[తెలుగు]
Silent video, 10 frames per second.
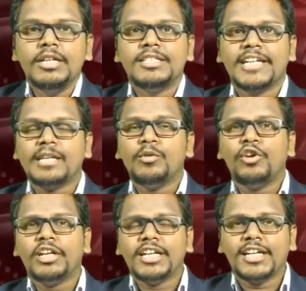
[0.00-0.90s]

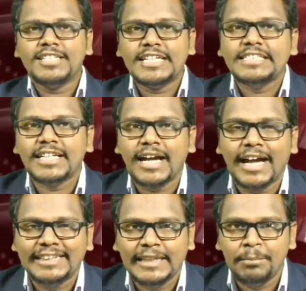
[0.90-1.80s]
జగన్మోహన్ రెడ్డి గారు చేసిన
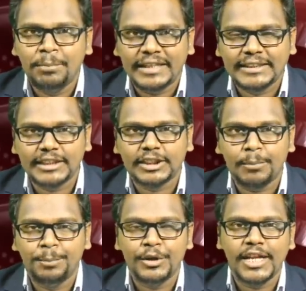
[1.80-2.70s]
అతి పెద్ద
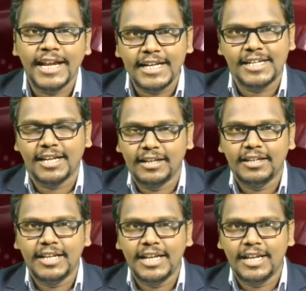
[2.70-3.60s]
తప్పు ఏంటి
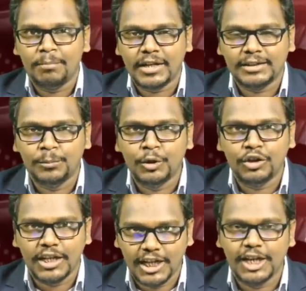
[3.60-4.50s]
ఈ పదమూడు
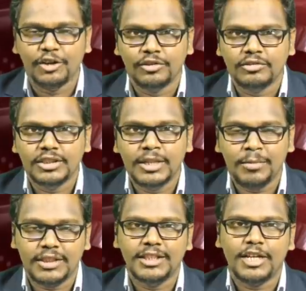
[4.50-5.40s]
నెలల్లో ఈ
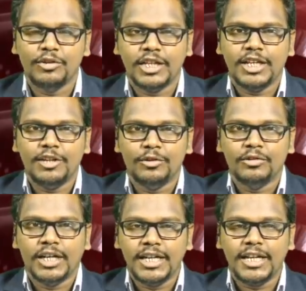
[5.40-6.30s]
పద్నాలుగు నెలల్లో
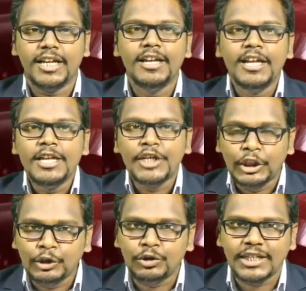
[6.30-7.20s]
అంటే
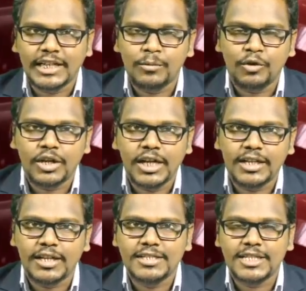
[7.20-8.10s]
ఎందుకు జగన్మోహన్ రెడ్డి
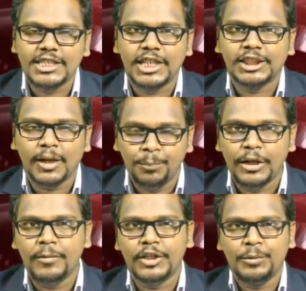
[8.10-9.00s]
గారు చేసిన తప్పుల
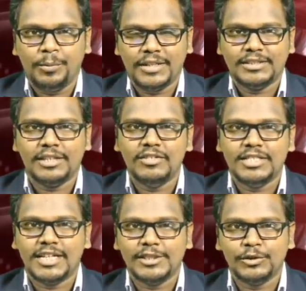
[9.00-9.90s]
మీద ఇప్పుడు
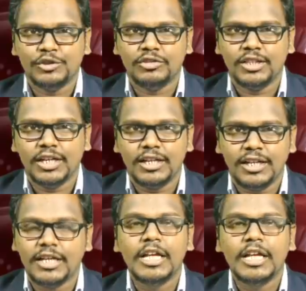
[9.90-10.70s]
ప్రస్తావించాల్సి వస్తుంది అంటే